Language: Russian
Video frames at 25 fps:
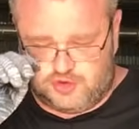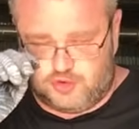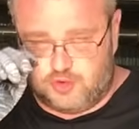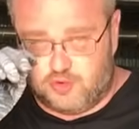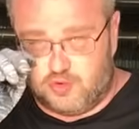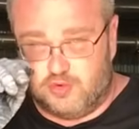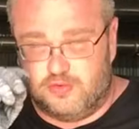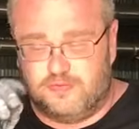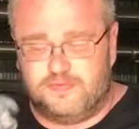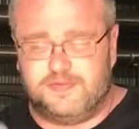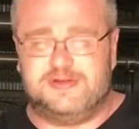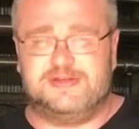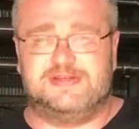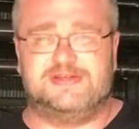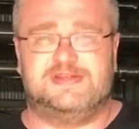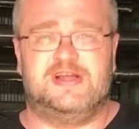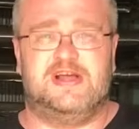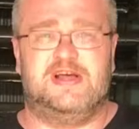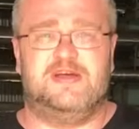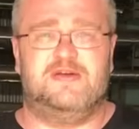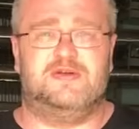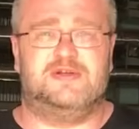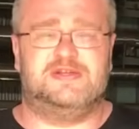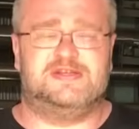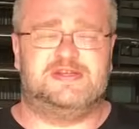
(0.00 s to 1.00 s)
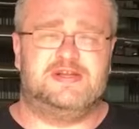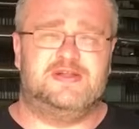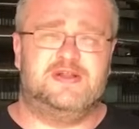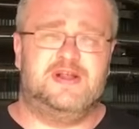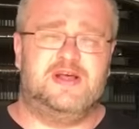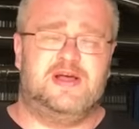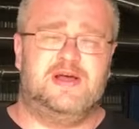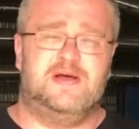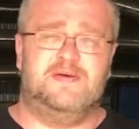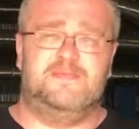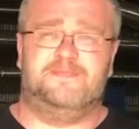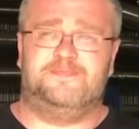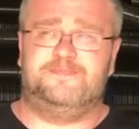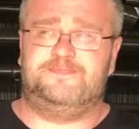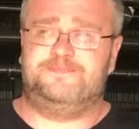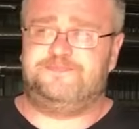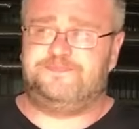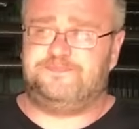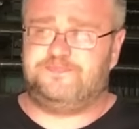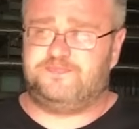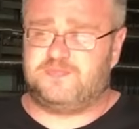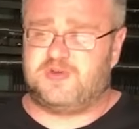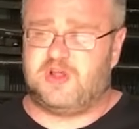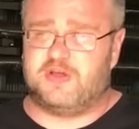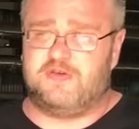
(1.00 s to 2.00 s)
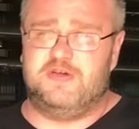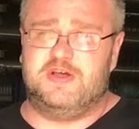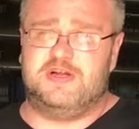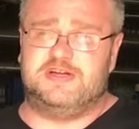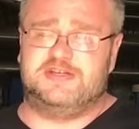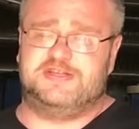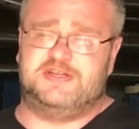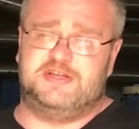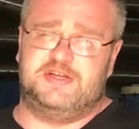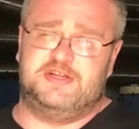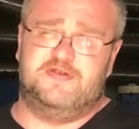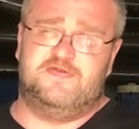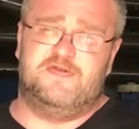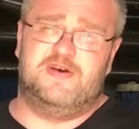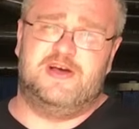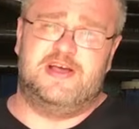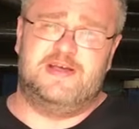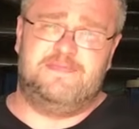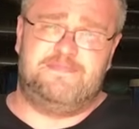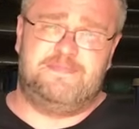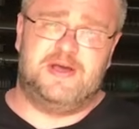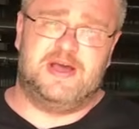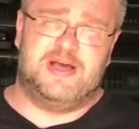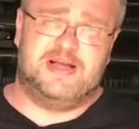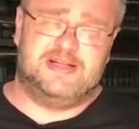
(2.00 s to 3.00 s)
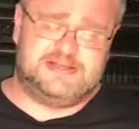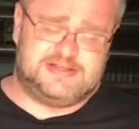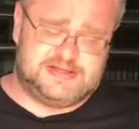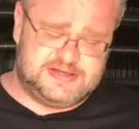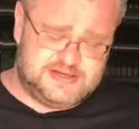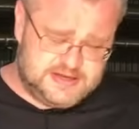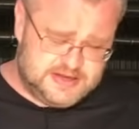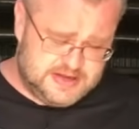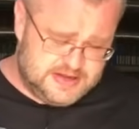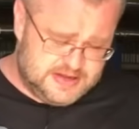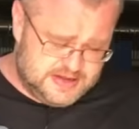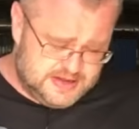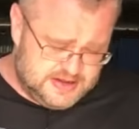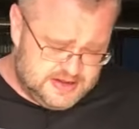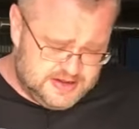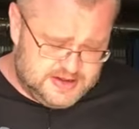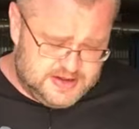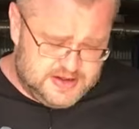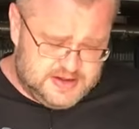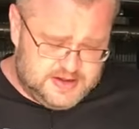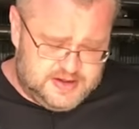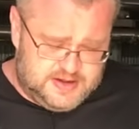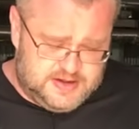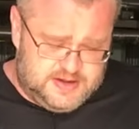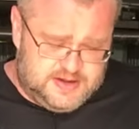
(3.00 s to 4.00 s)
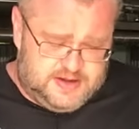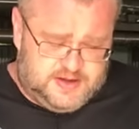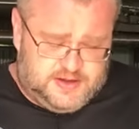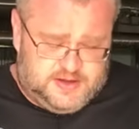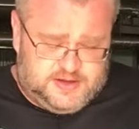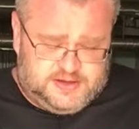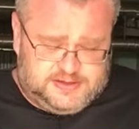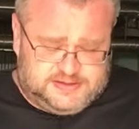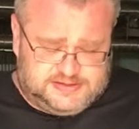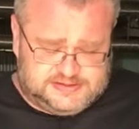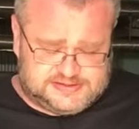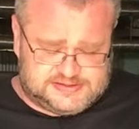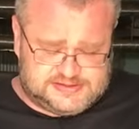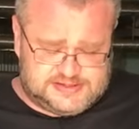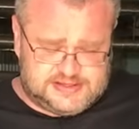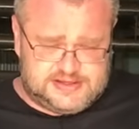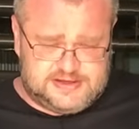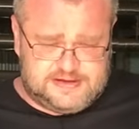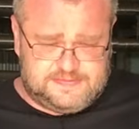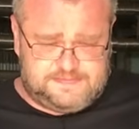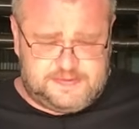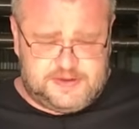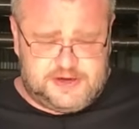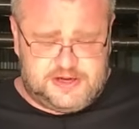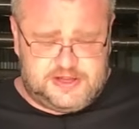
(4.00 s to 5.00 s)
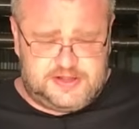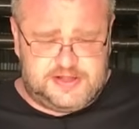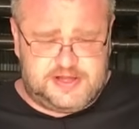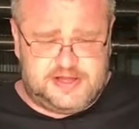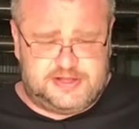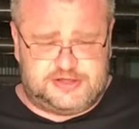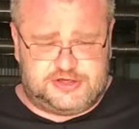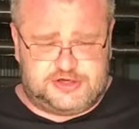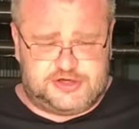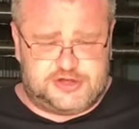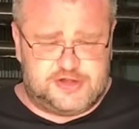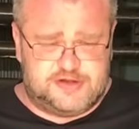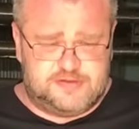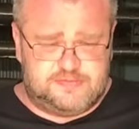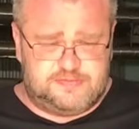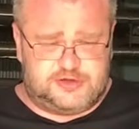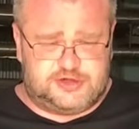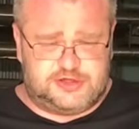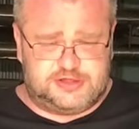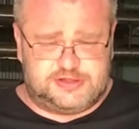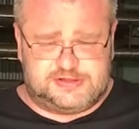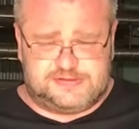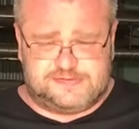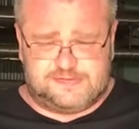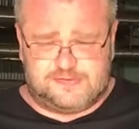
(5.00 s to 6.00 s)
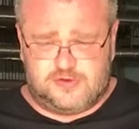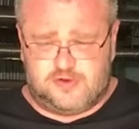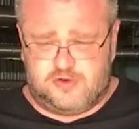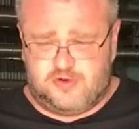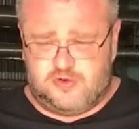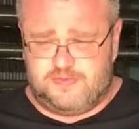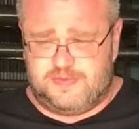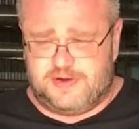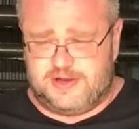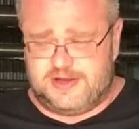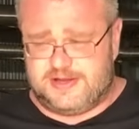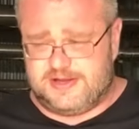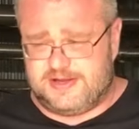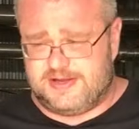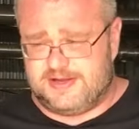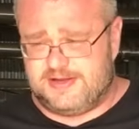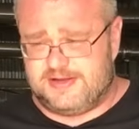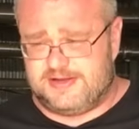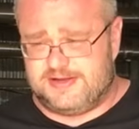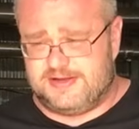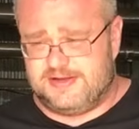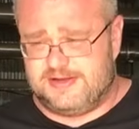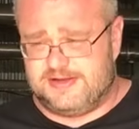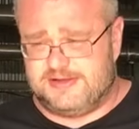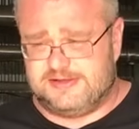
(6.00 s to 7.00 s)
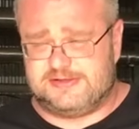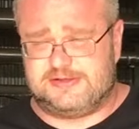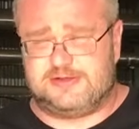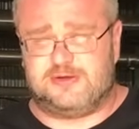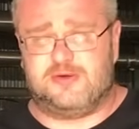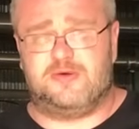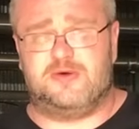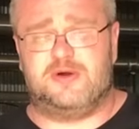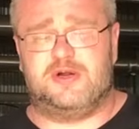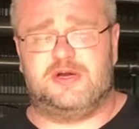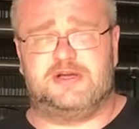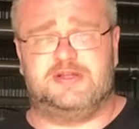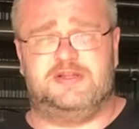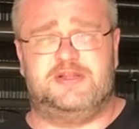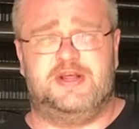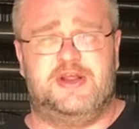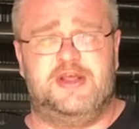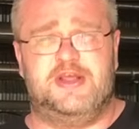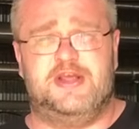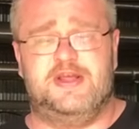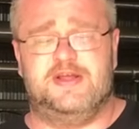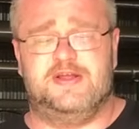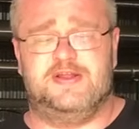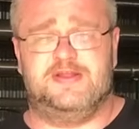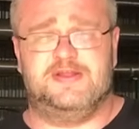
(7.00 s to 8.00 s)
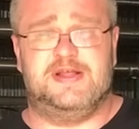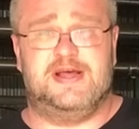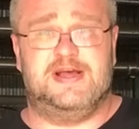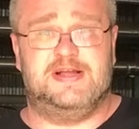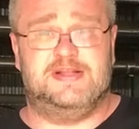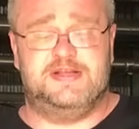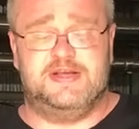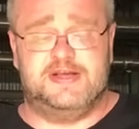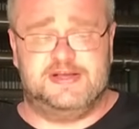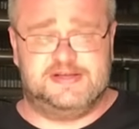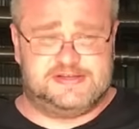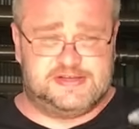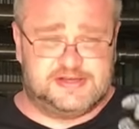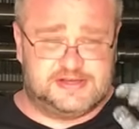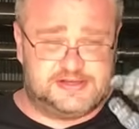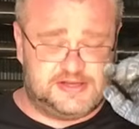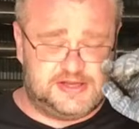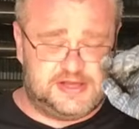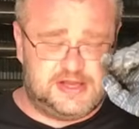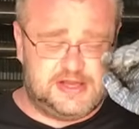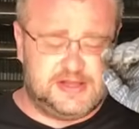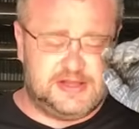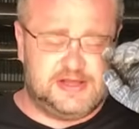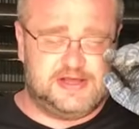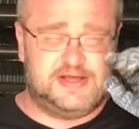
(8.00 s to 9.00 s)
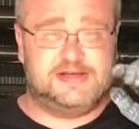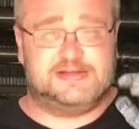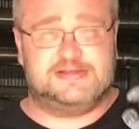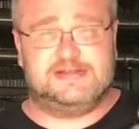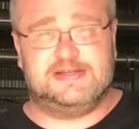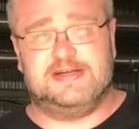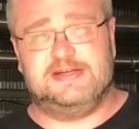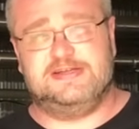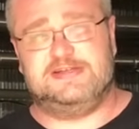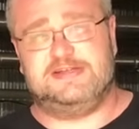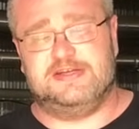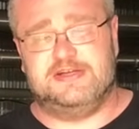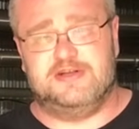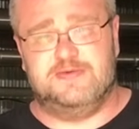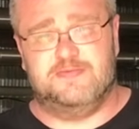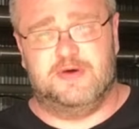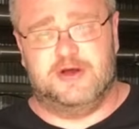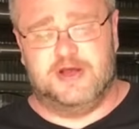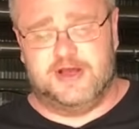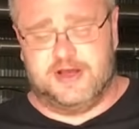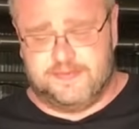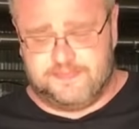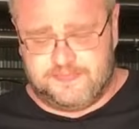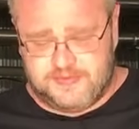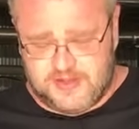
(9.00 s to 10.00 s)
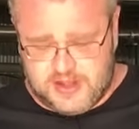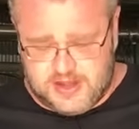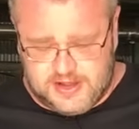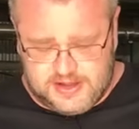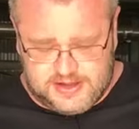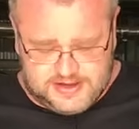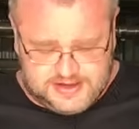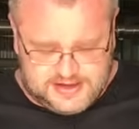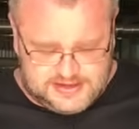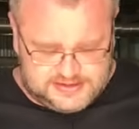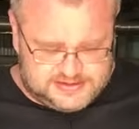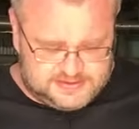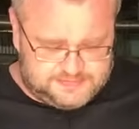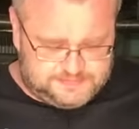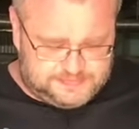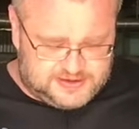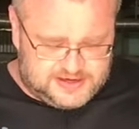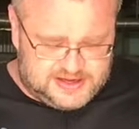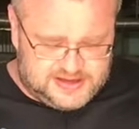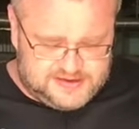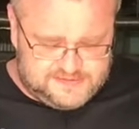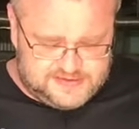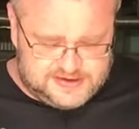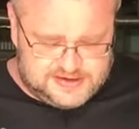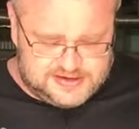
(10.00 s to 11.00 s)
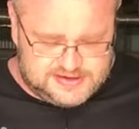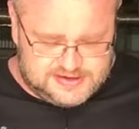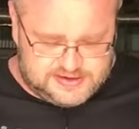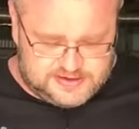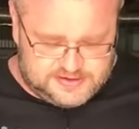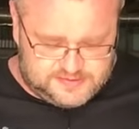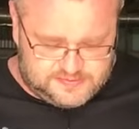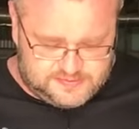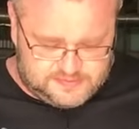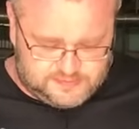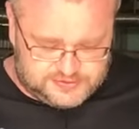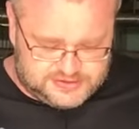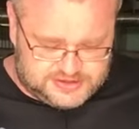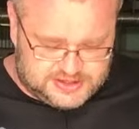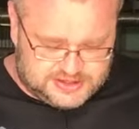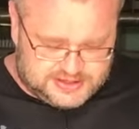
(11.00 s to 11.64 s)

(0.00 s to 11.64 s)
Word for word: э, чугун ставился на версии 2.5 с передаточным числом 43 э, на 10 и на xl 7. Это правильно, вот